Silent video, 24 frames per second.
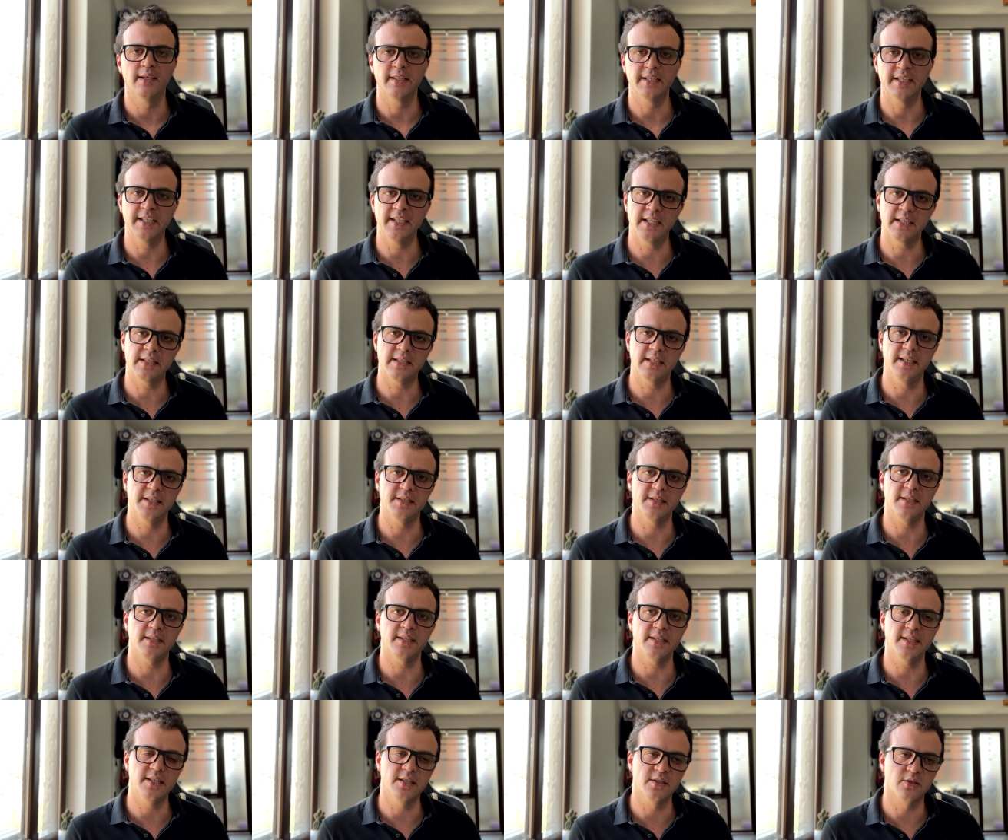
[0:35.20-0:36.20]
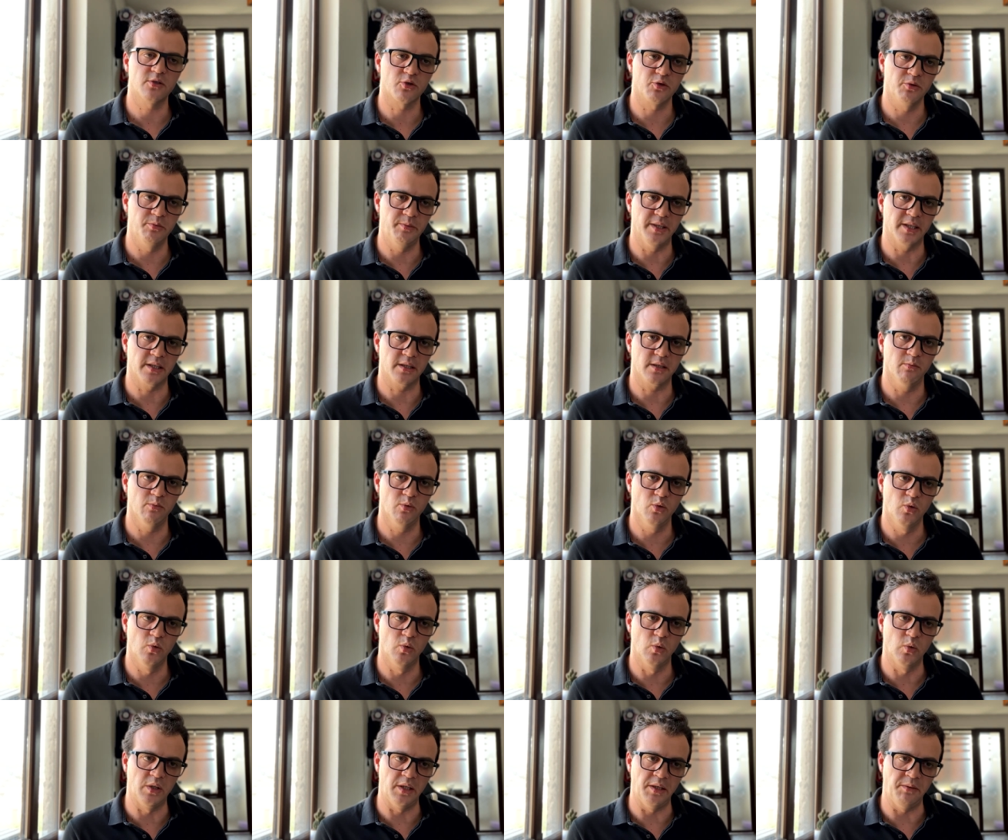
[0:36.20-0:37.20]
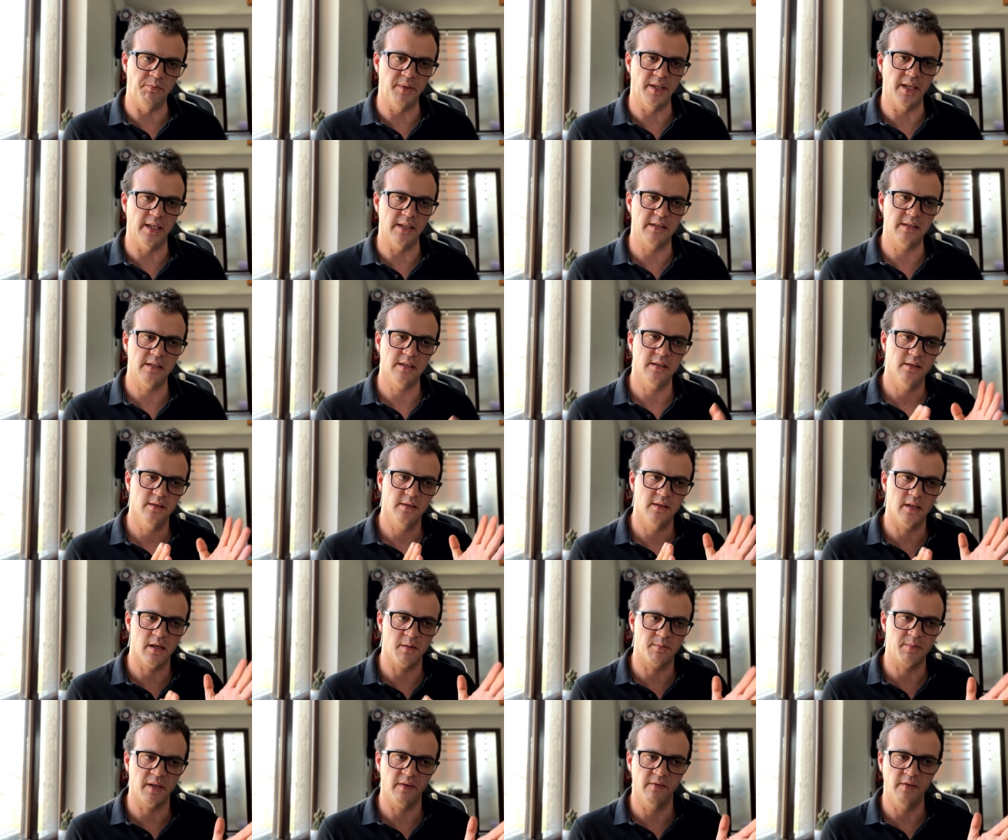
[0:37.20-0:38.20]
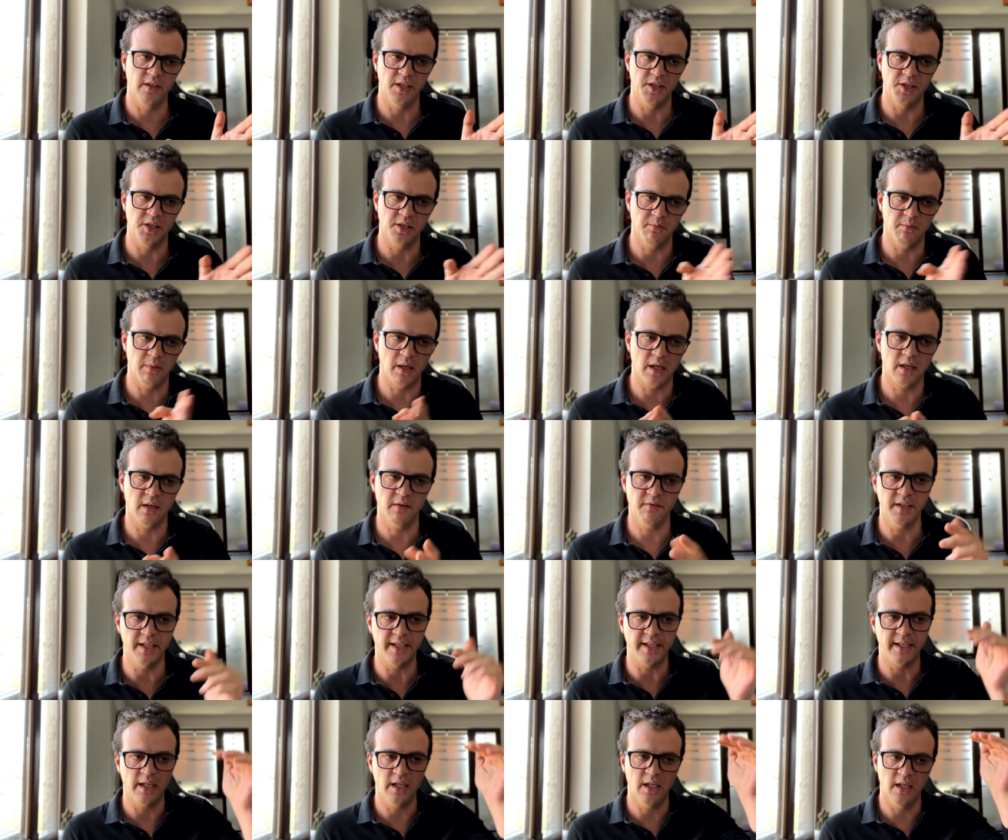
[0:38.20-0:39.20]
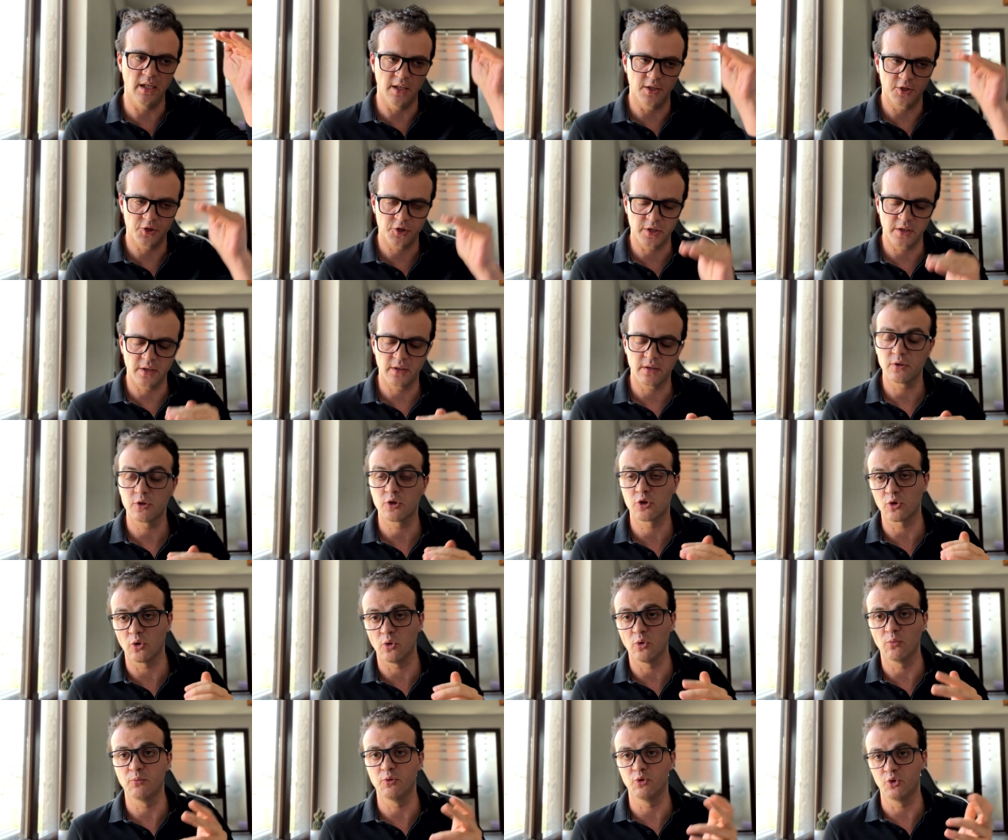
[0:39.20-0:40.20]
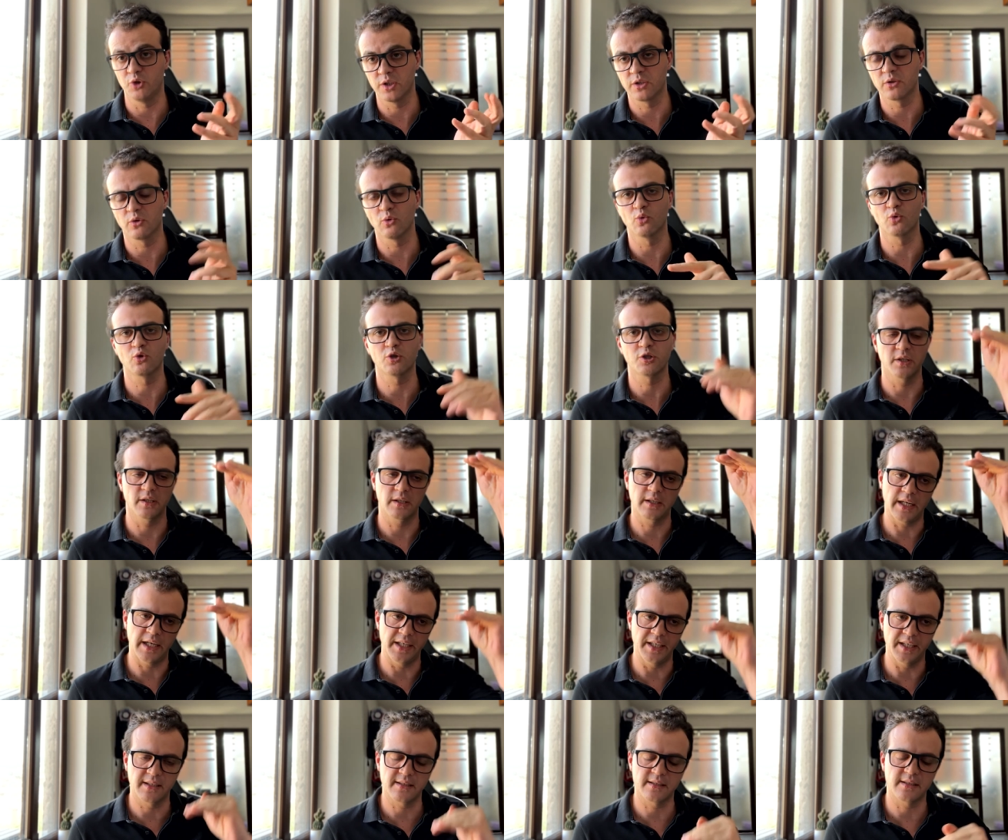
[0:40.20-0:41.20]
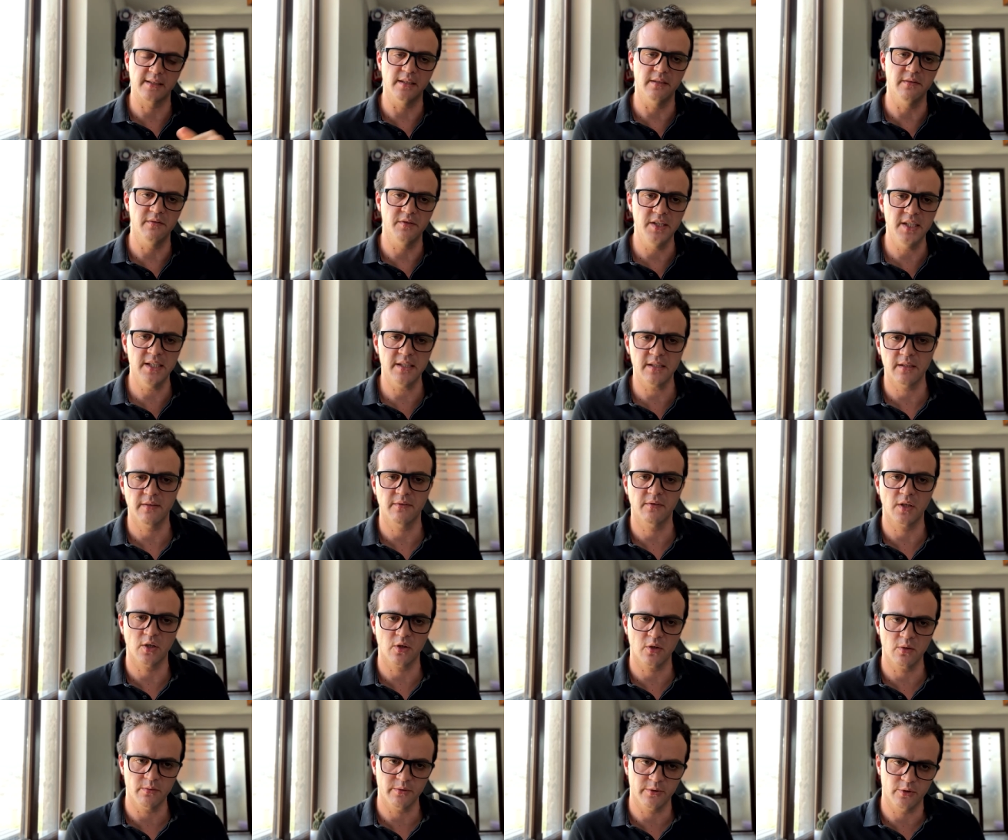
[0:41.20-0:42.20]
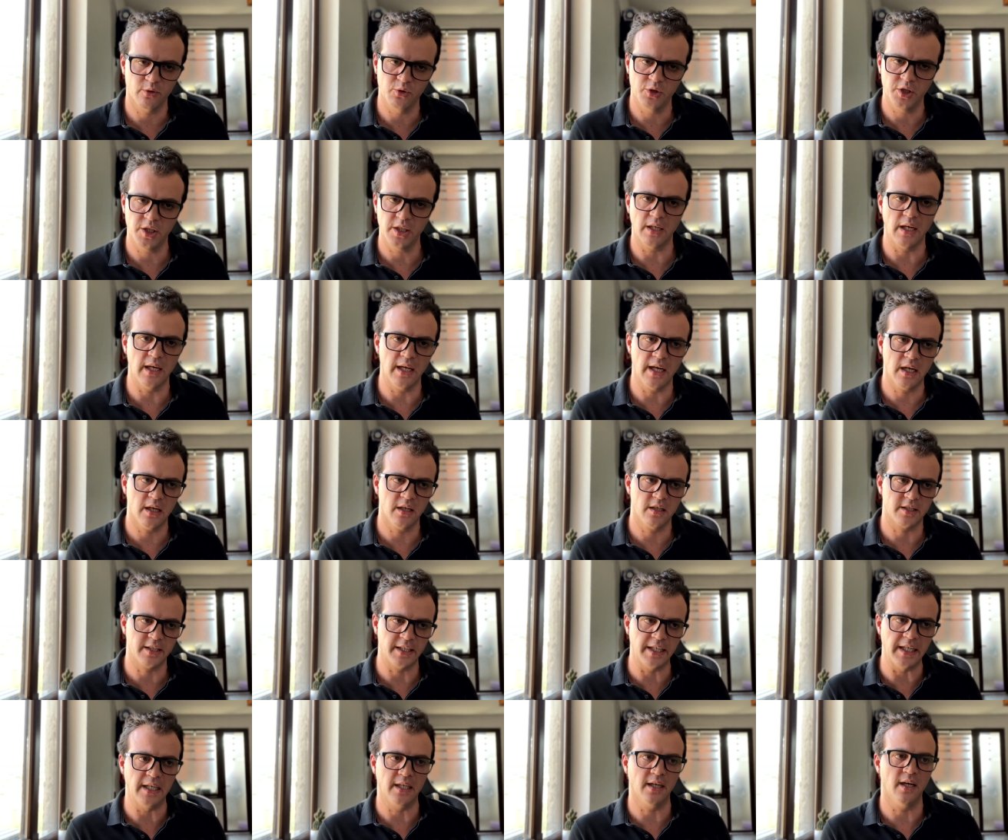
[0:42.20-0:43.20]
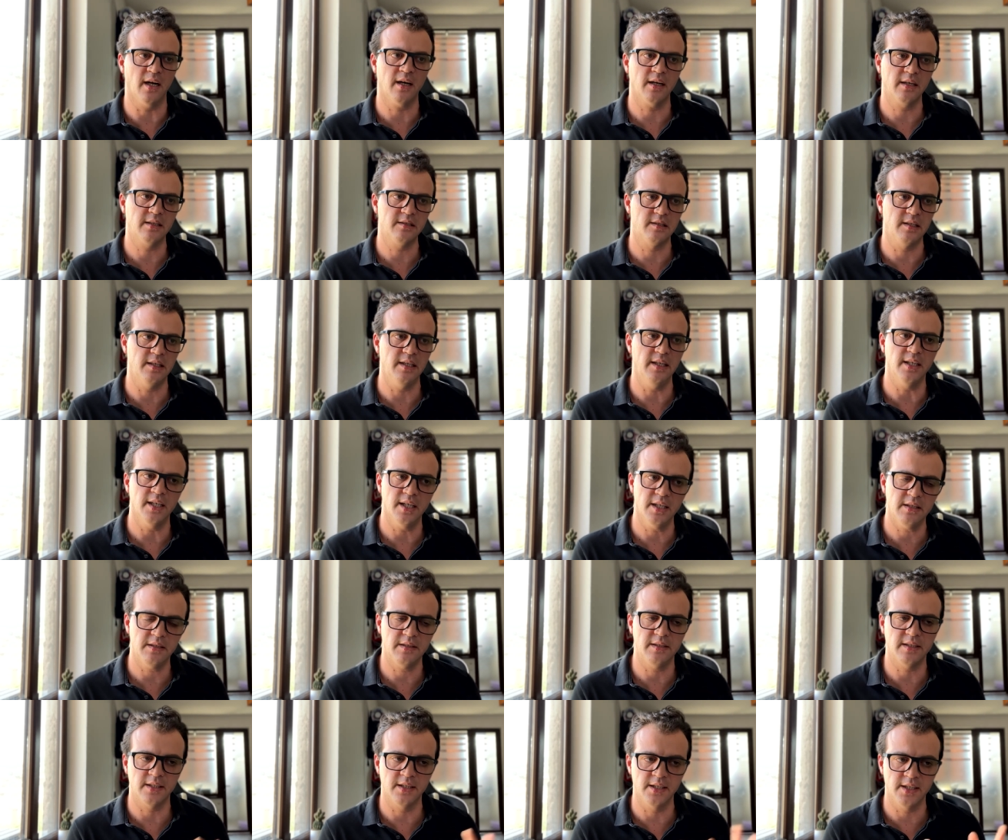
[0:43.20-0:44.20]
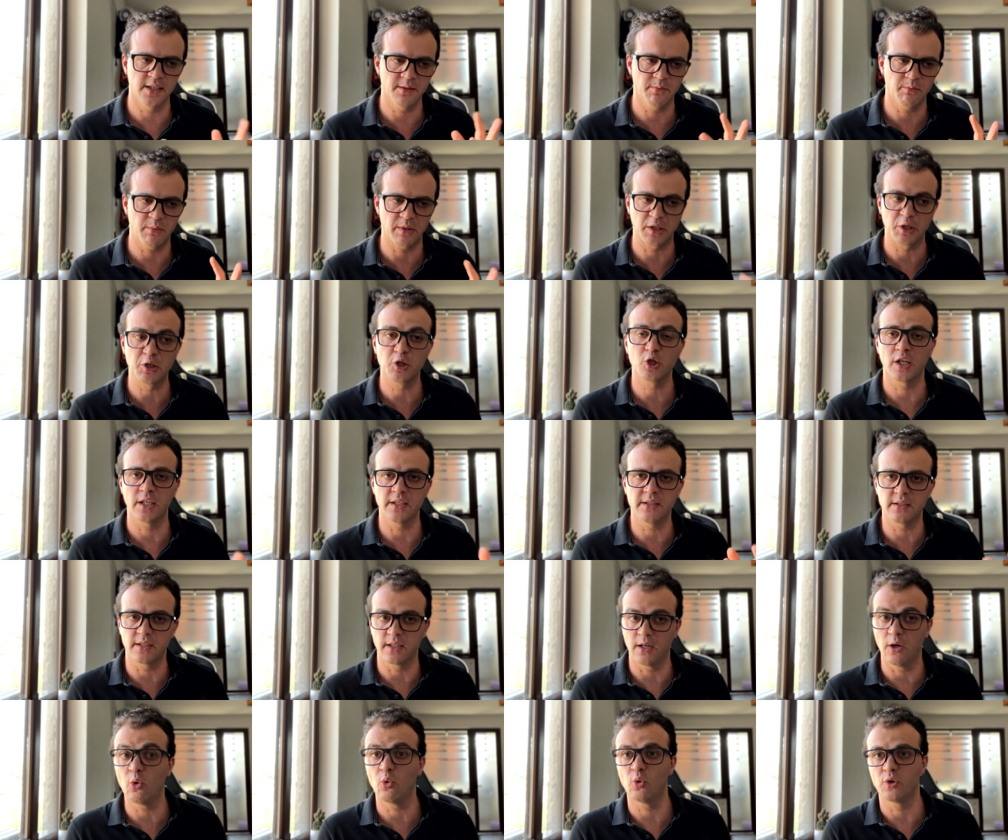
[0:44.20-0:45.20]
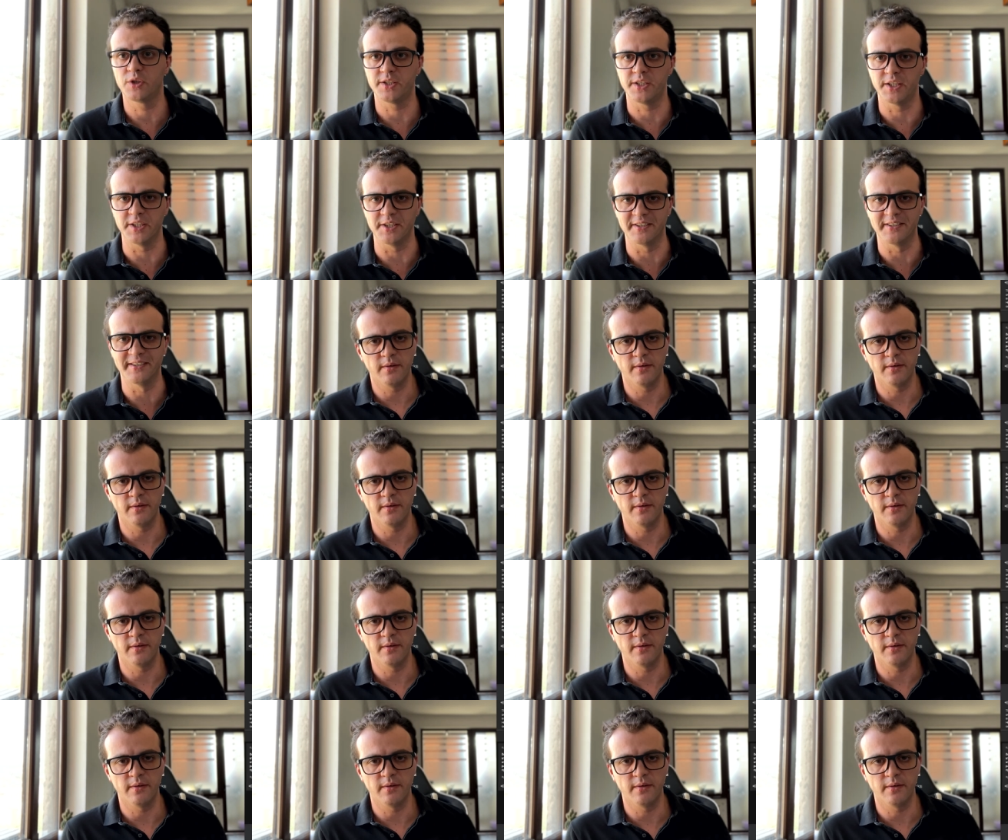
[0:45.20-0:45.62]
И если эти три инструмента будут иметь направление боковик или же, что будет лучше, коррекция вниз, в таком случае для рынка акций есть где подышать на осень.